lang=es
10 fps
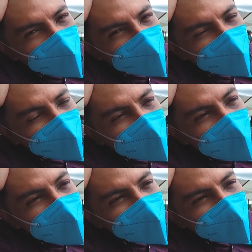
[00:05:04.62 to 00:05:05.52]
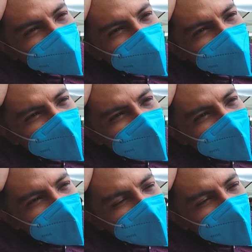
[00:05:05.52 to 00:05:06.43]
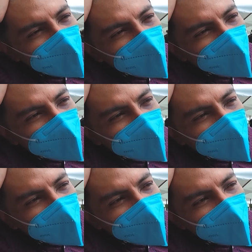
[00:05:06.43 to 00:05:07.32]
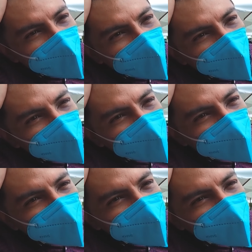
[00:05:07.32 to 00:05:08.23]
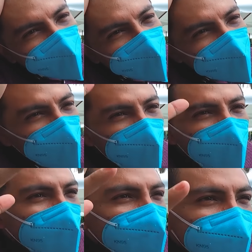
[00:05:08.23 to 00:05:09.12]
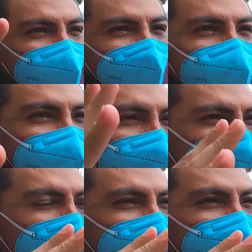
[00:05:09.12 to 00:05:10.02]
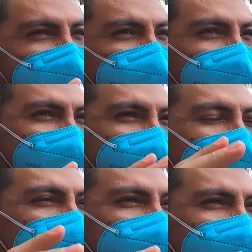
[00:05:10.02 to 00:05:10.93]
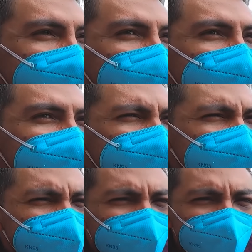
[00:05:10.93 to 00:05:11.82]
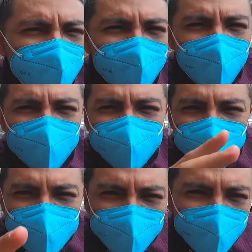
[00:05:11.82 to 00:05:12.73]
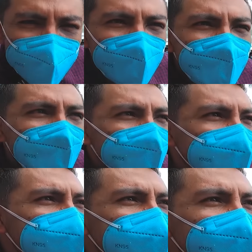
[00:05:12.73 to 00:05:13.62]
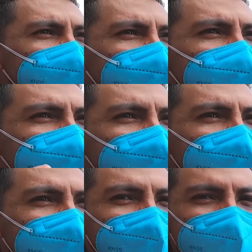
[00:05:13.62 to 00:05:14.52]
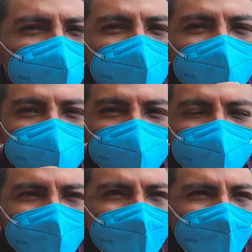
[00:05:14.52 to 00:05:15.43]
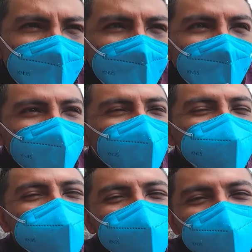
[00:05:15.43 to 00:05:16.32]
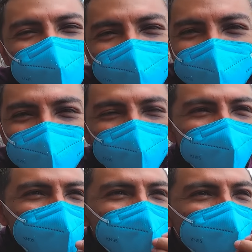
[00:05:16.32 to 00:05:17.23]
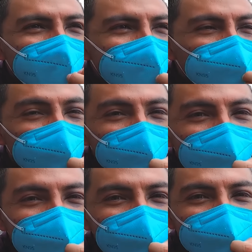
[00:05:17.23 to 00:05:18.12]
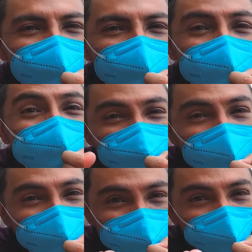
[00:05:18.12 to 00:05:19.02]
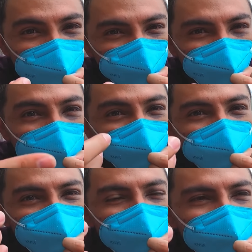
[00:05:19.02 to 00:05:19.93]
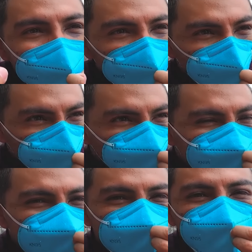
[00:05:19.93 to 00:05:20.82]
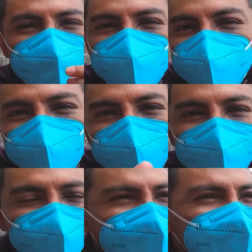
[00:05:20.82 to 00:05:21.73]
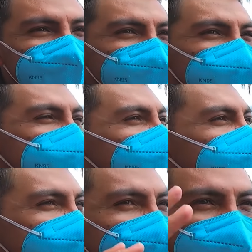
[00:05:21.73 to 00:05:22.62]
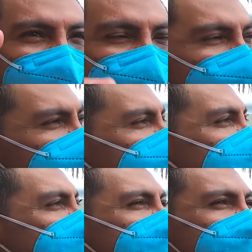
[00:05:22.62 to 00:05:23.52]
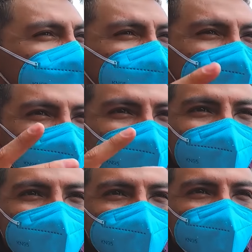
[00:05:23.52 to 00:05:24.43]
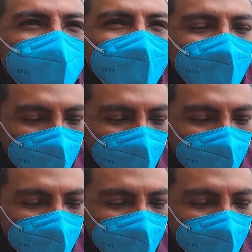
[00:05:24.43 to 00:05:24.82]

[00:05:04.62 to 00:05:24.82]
bajoneado porque solo pintes en este cuadro despertarte sin saber qué hiciste, sin saber qué, qué pasó. No sé si ustedes han visto esa película que se llama así mismo, ¿Qué pasó ayer? Eso, eso, esa, no saber qué pasó, pegado,